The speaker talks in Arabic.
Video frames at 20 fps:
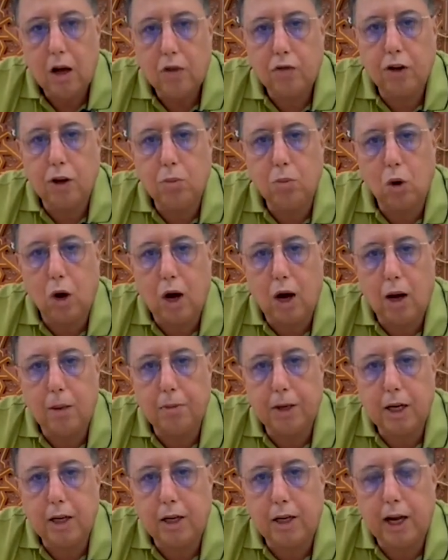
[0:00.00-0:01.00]
في
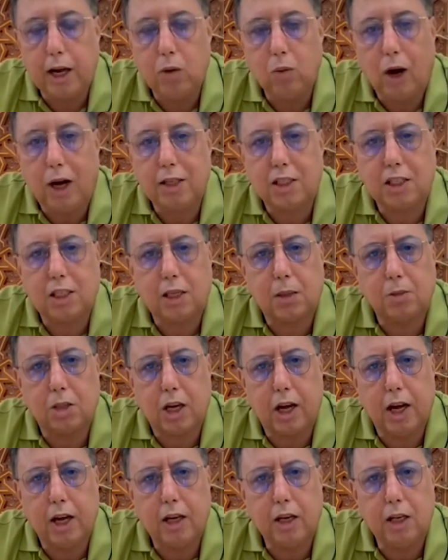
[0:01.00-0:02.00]
المقابل كاين واحد الصمت
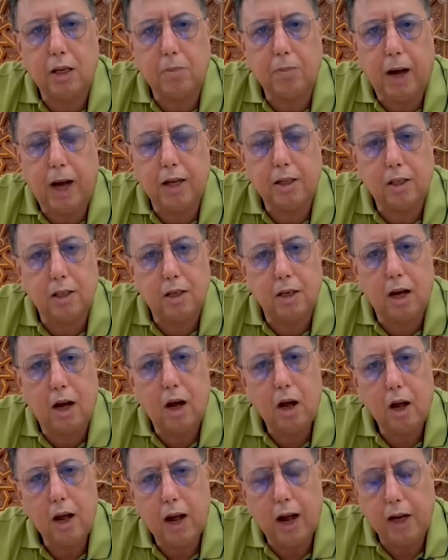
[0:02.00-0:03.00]
غريب عندنا
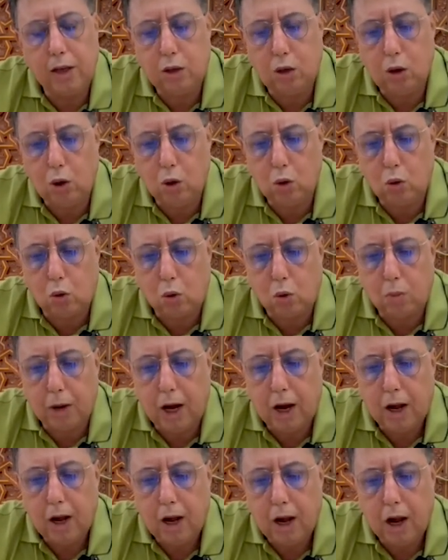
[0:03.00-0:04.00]
عند الحكومه